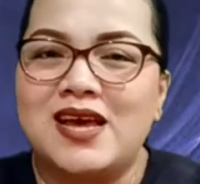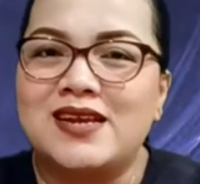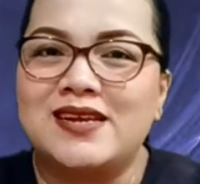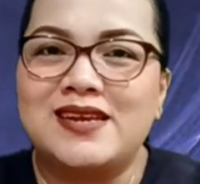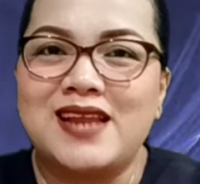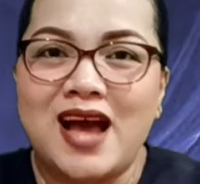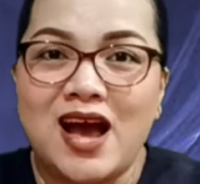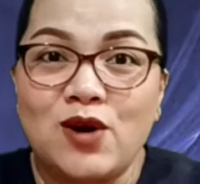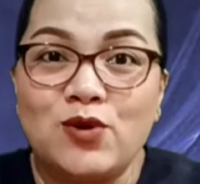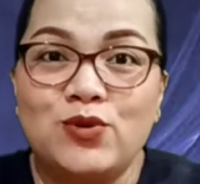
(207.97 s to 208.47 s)

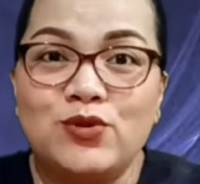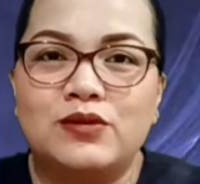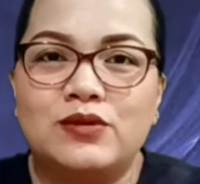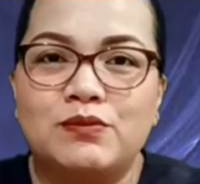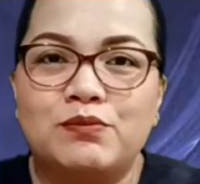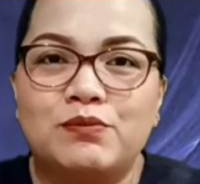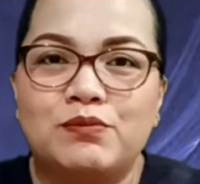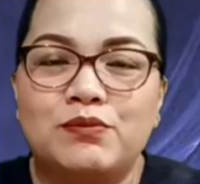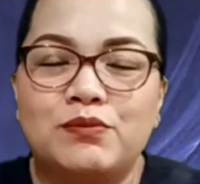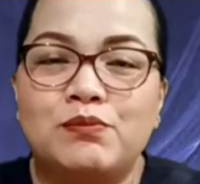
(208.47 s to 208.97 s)
Daud
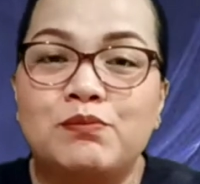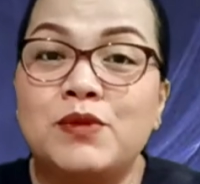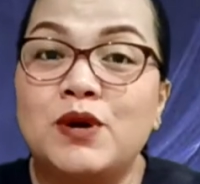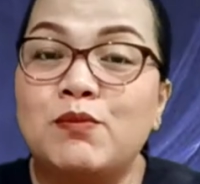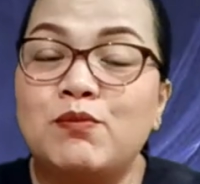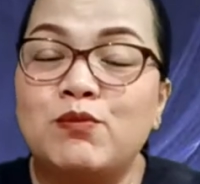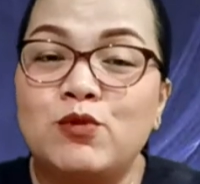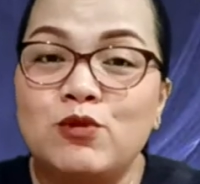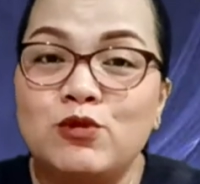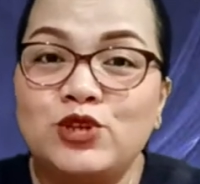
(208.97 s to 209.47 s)

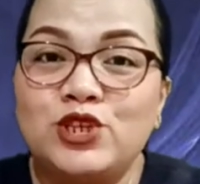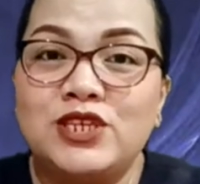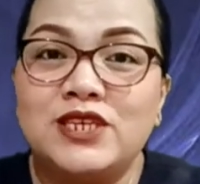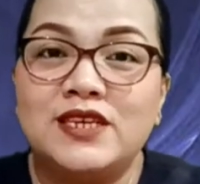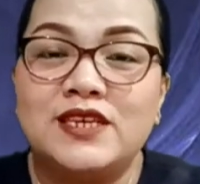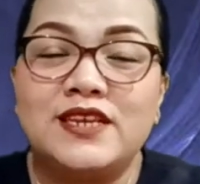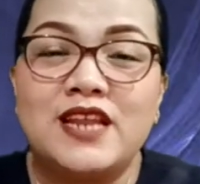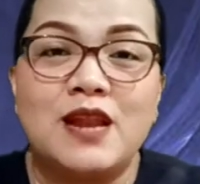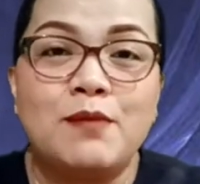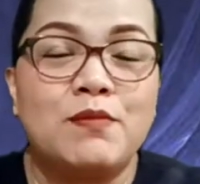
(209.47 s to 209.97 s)

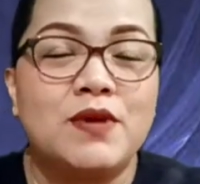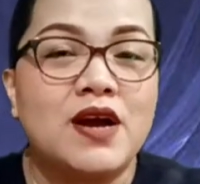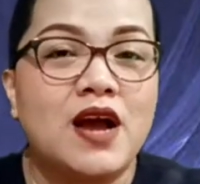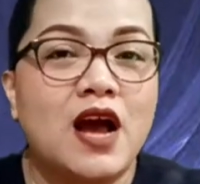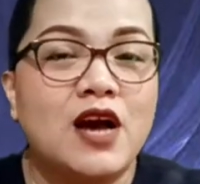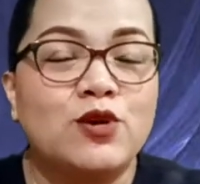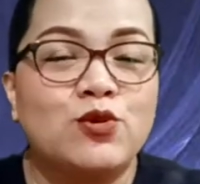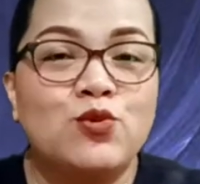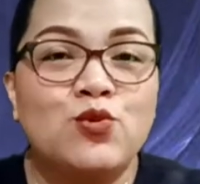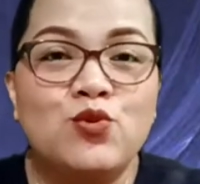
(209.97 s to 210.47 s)
memuji dan
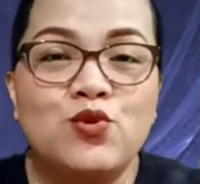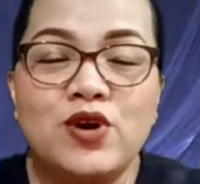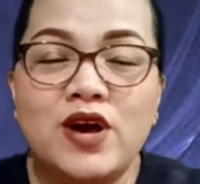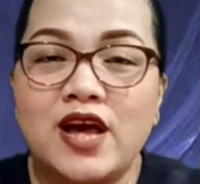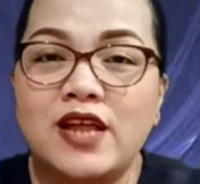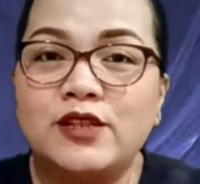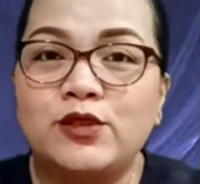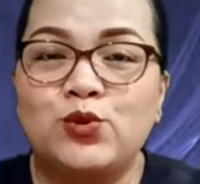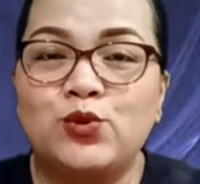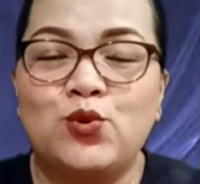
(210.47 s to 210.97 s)

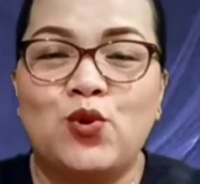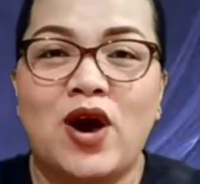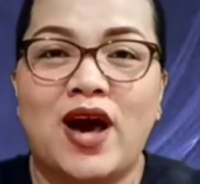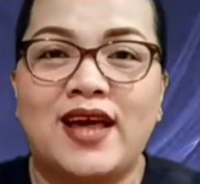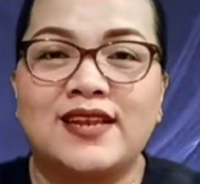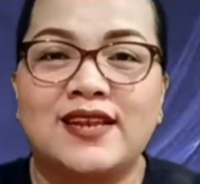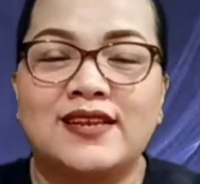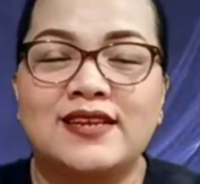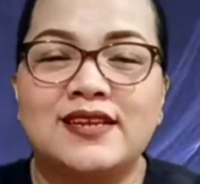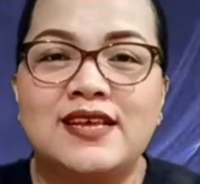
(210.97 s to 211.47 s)
mengagungkan
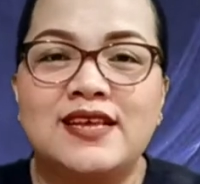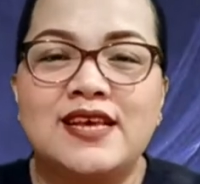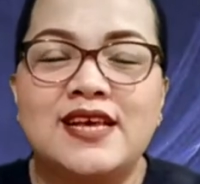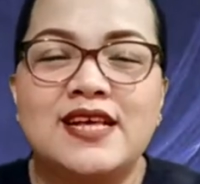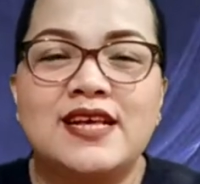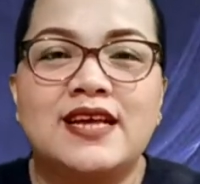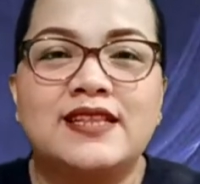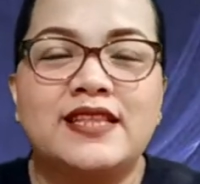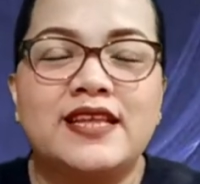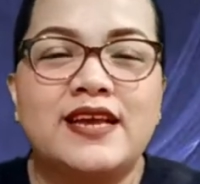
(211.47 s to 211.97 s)
Tuhan
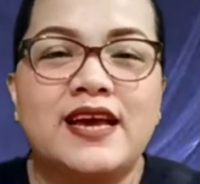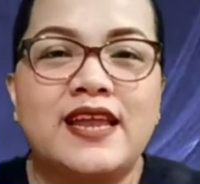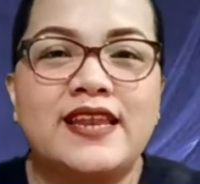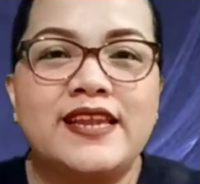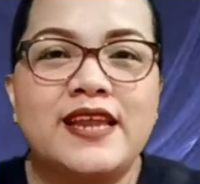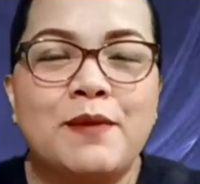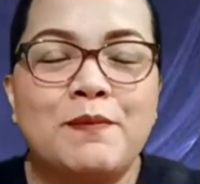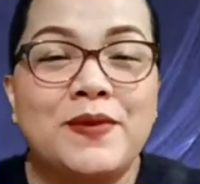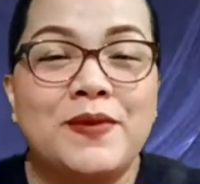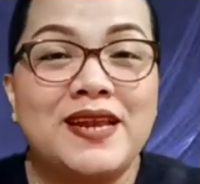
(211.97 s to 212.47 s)
ketika
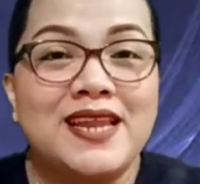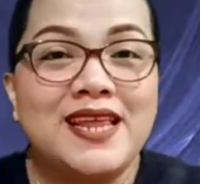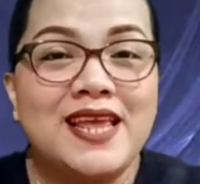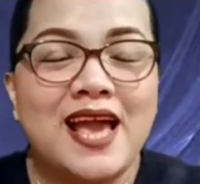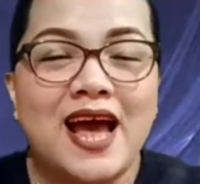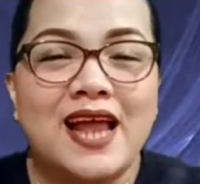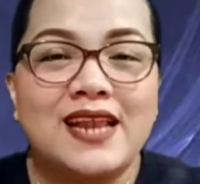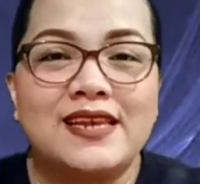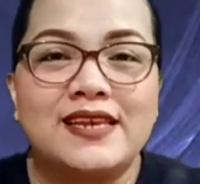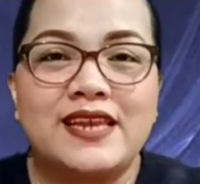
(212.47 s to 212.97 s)
dia
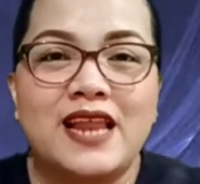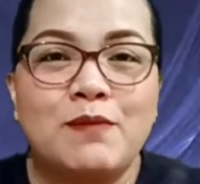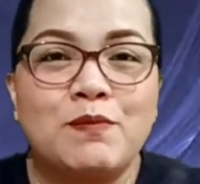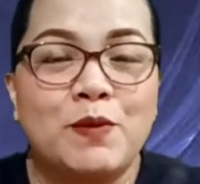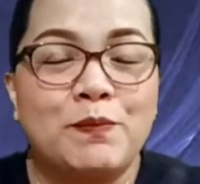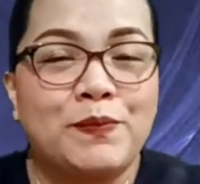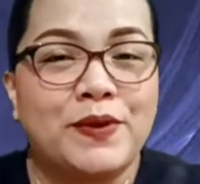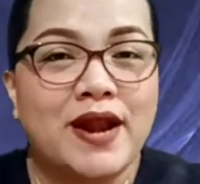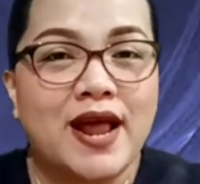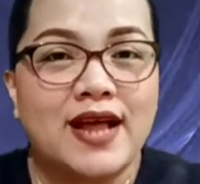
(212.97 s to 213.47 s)
melihat dan
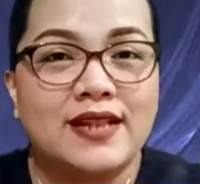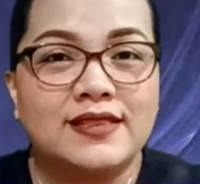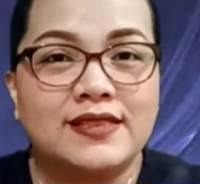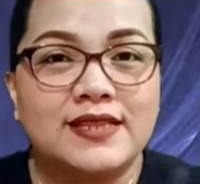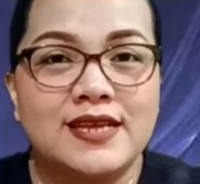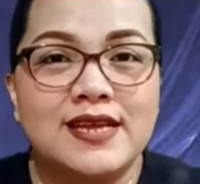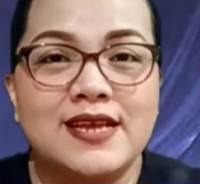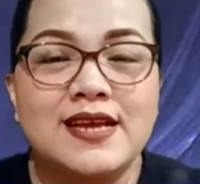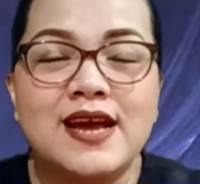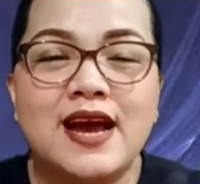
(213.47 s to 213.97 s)

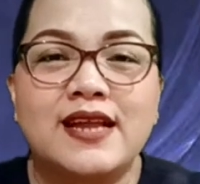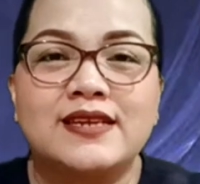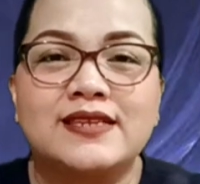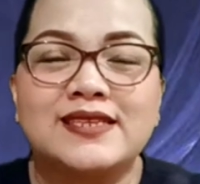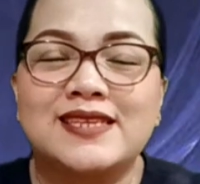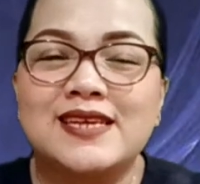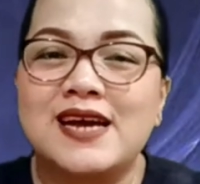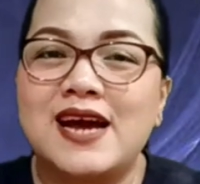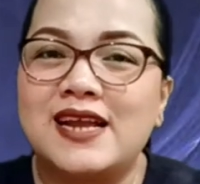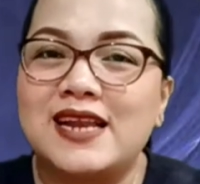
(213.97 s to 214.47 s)
memperhatikan
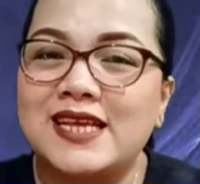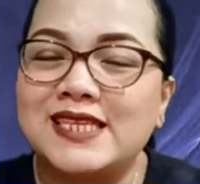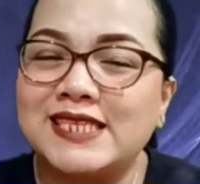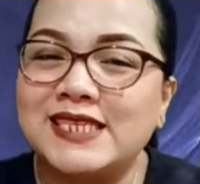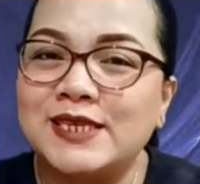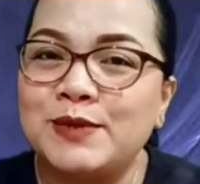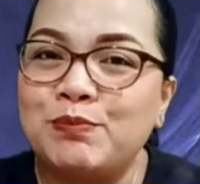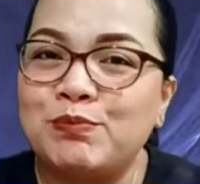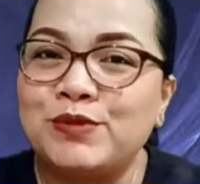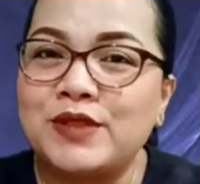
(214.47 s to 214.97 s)
segala
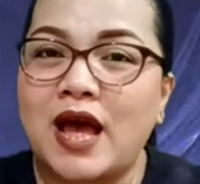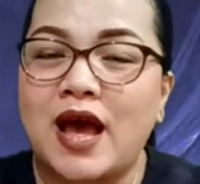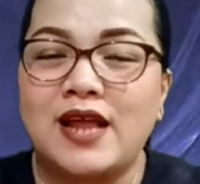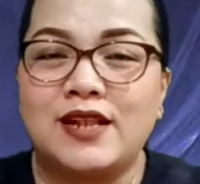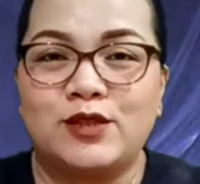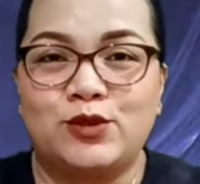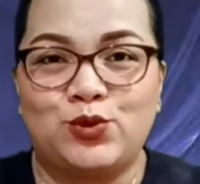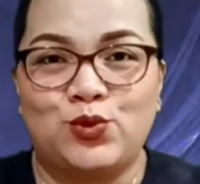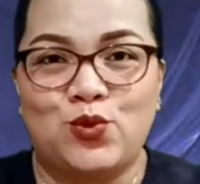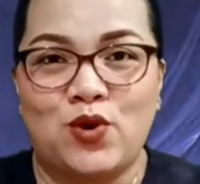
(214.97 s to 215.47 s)

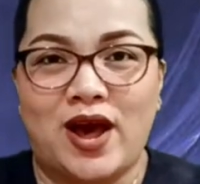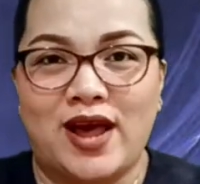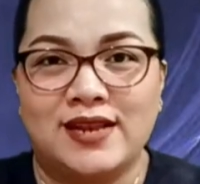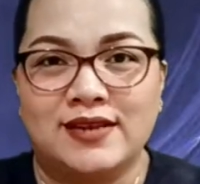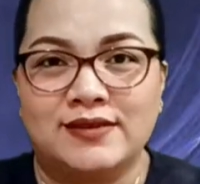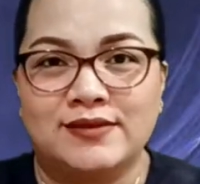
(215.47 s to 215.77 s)
ciptaan Tuhan.